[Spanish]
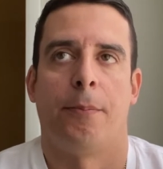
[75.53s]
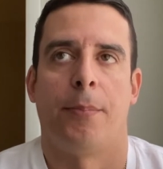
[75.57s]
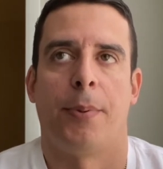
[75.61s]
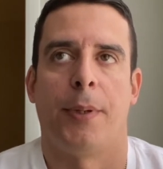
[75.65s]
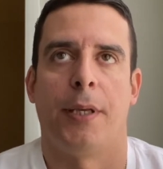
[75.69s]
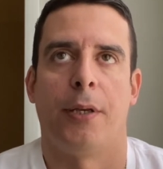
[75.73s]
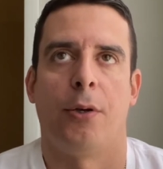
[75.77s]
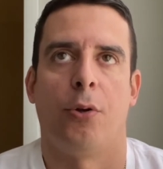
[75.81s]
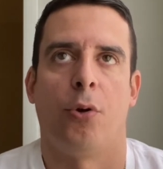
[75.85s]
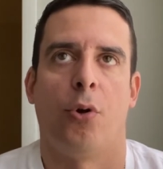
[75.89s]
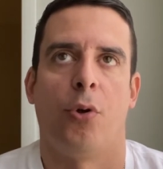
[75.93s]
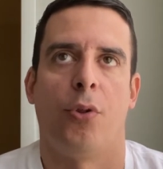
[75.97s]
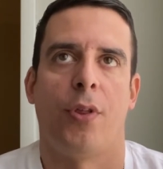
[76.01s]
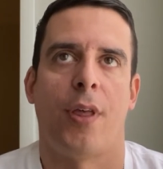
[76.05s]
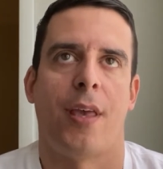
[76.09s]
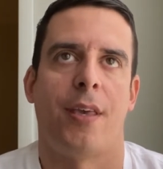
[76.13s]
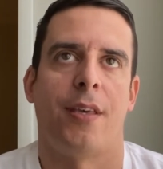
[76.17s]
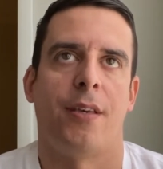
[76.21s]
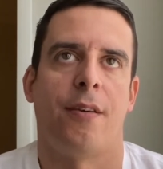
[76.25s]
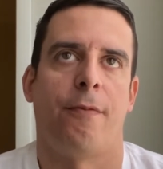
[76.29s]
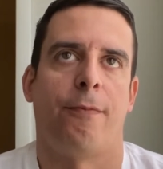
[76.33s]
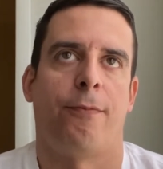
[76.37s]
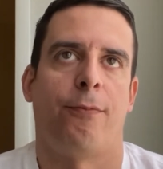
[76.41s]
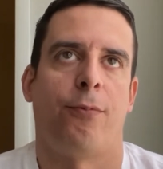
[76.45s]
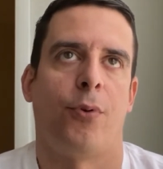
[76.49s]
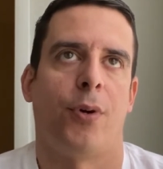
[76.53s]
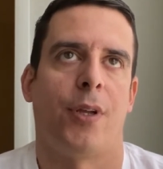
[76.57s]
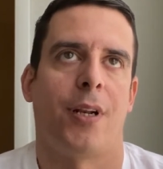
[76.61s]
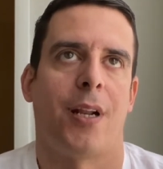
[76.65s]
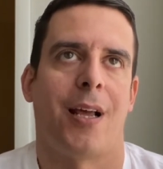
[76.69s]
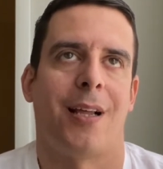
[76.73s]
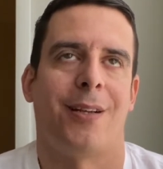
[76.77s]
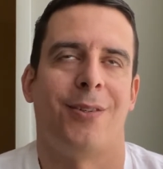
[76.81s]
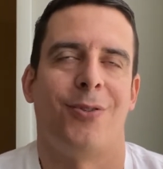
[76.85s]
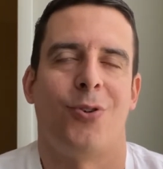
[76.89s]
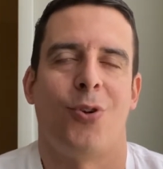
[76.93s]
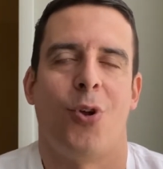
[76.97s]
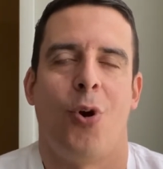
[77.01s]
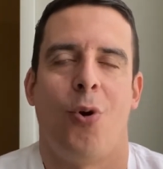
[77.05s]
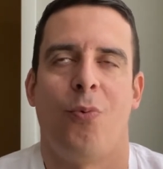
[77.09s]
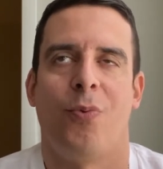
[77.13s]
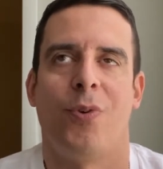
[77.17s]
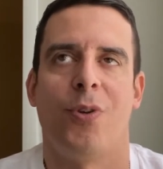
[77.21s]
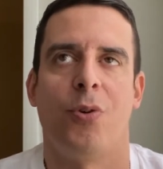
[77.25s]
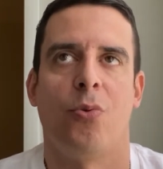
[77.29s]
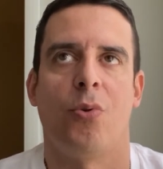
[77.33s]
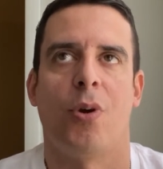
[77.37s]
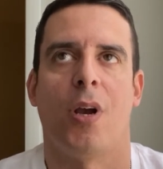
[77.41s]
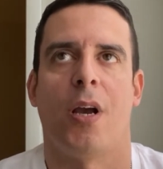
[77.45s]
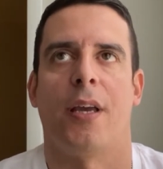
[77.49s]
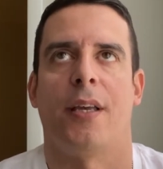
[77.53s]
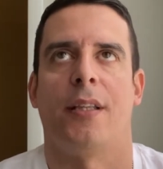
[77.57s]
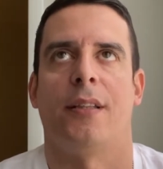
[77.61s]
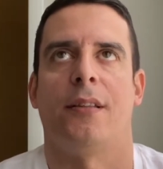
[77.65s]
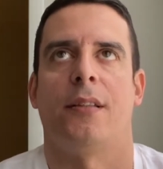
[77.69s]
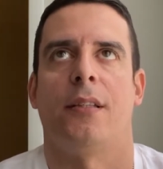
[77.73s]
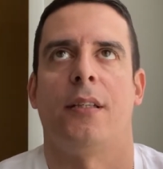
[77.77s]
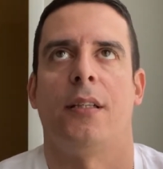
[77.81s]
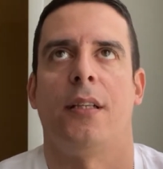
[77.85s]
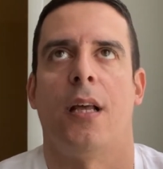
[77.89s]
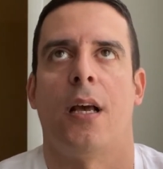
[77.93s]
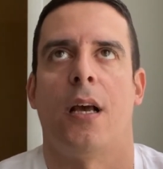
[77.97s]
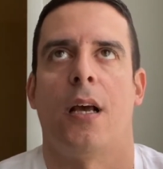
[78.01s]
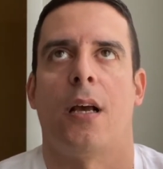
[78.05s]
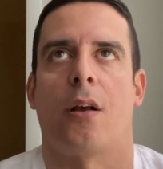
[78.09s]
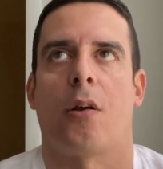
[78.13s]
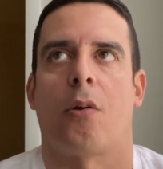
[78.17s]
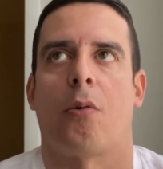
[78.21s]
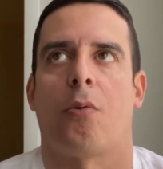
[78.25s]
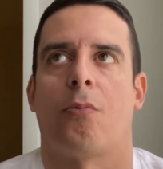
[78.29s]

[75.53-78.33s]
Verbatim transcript: Pero de ahí en fuera no vi una Argentina